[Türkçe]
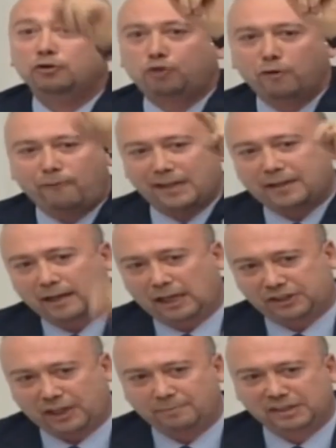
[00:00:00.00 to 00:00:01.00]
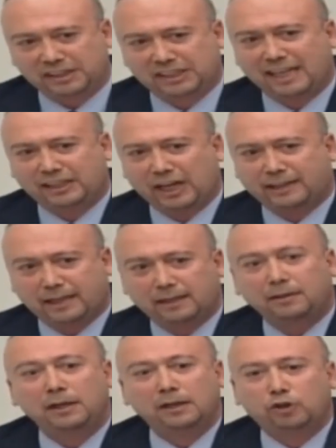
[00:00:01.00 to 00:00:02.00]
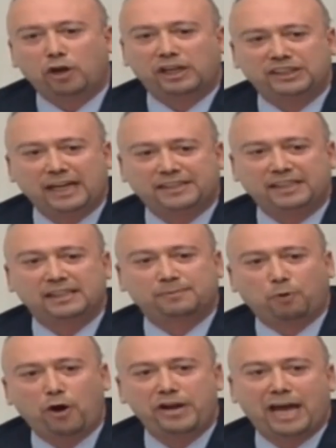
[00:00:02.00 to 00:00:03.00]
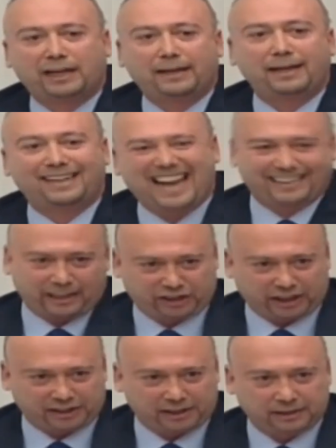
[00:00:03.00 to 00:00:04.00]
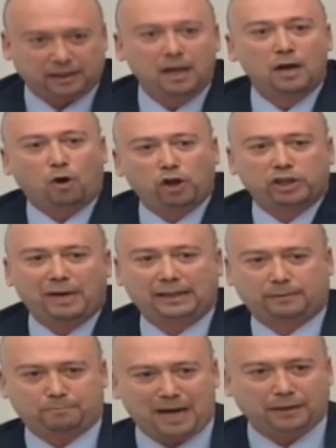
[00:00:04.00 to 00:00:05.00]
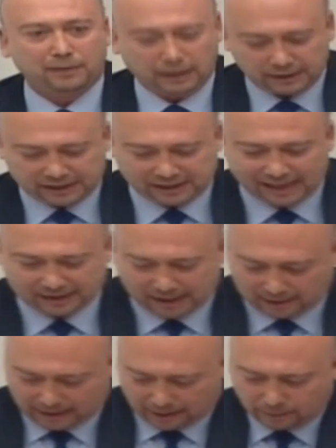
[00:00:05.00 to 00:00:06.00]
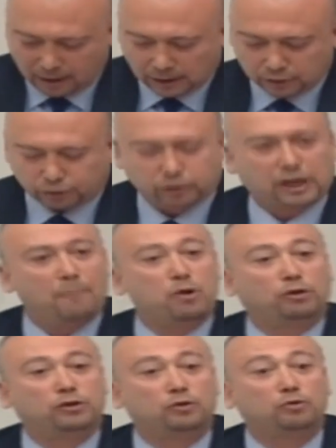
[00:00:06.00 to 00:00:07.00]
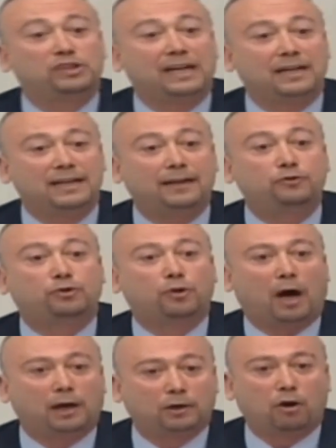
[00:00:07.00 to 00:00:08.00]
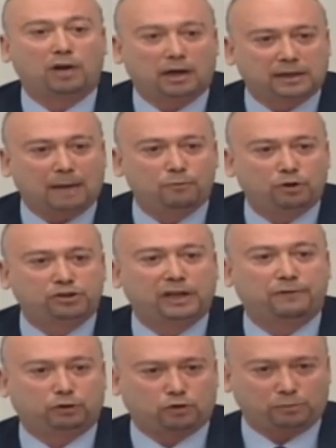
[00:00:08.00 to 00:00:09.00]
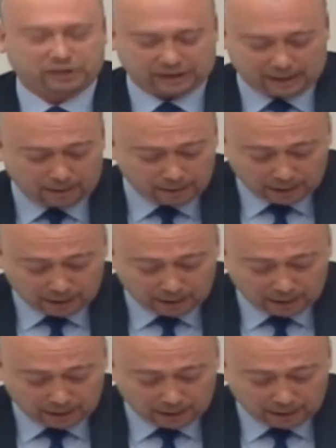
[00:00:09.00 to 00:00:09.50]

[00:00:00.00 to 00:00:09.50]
tüm vatandaşlarımız izleyecektir Göreceksiniz bu önergeyi reddedeceksiniz. Otomatikman sizler zaten kamyoncunun üzerine yükü ağır olan kamyoncuya ve otobüsçüye